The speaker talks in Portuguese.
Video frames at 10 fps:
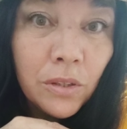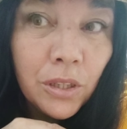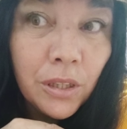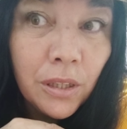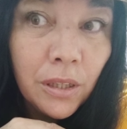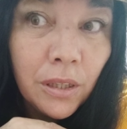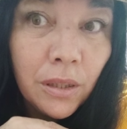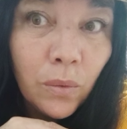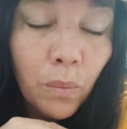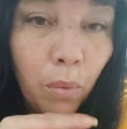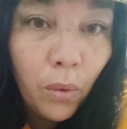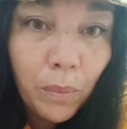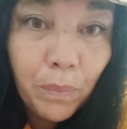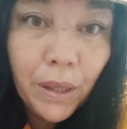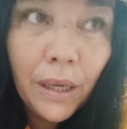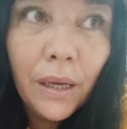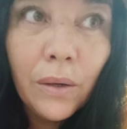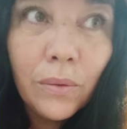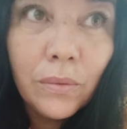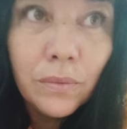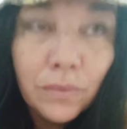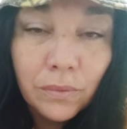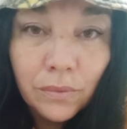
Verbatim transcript: de um bom emprego,